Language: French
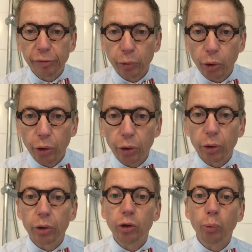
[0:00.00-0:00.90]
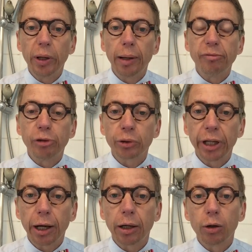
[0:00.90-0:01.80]
la fureur de William
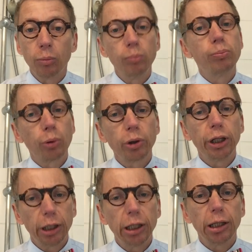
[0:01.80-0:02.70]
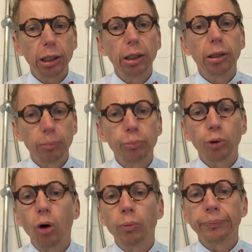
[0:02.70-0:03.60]
Faulkner, pour les
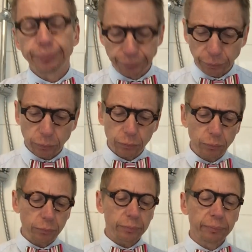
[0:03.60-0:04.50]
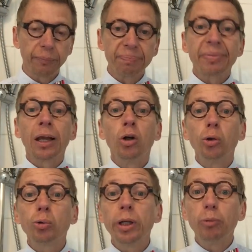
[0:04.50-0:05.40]
plus grands.
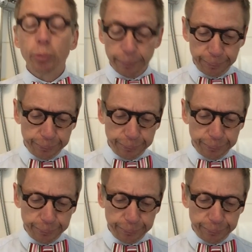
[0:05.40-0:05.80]
Le tout début,